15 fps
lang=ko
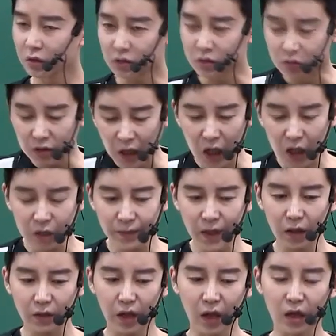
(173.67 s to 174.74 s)
그
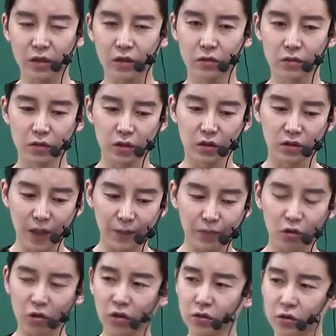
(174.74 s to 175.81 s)
다음에 내가
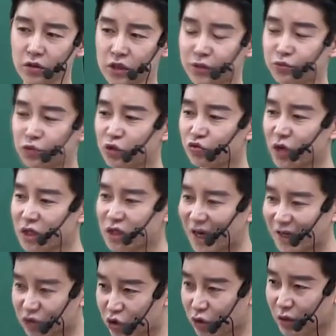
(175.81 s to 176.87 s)
이때부터는 지문이 눈에 잘
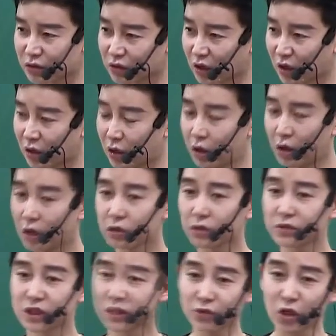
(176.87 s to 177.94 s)
안 들어왔다. 그럼
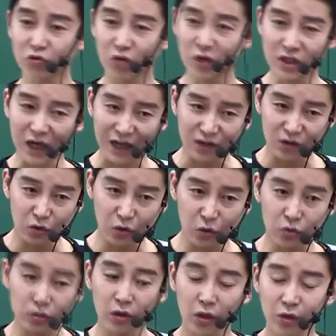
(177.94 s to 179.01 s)
지문이 눈에 잘 안
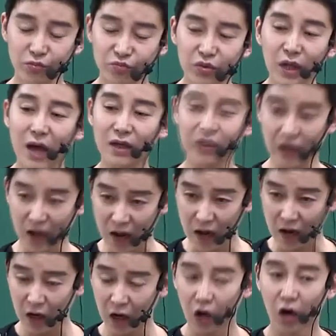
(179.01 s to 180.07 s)
들어온
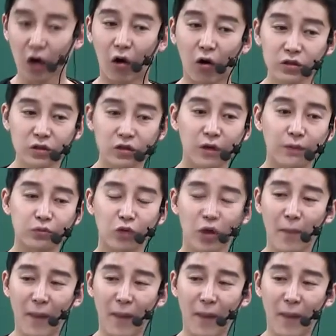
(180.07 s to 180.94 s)
문항이랑 어디서부터